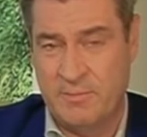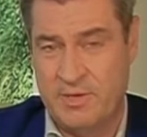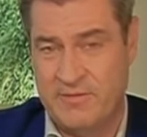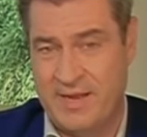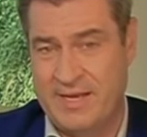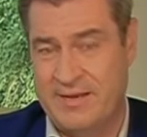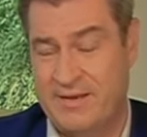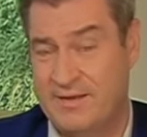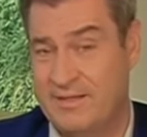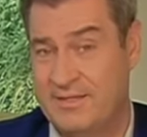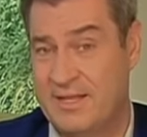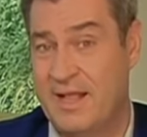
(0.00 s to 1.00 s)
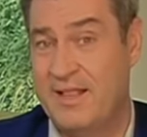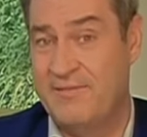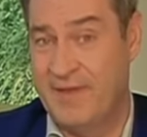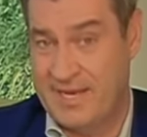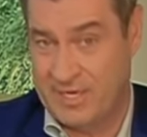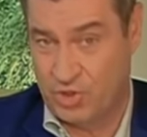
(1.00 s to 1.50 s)
damit, wenn äh, die
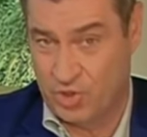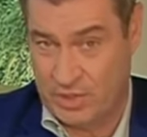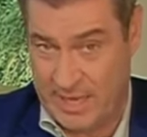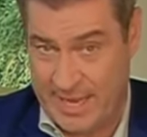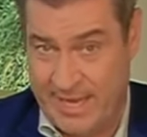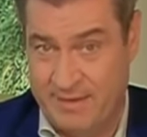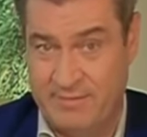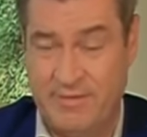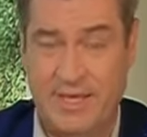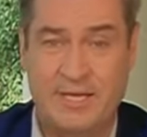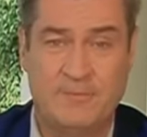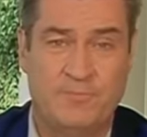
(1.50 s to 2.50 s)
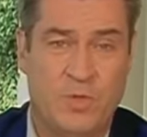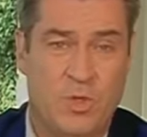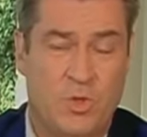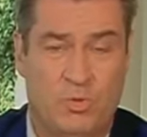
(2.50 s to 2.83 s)
Zahlen weiter steigen werden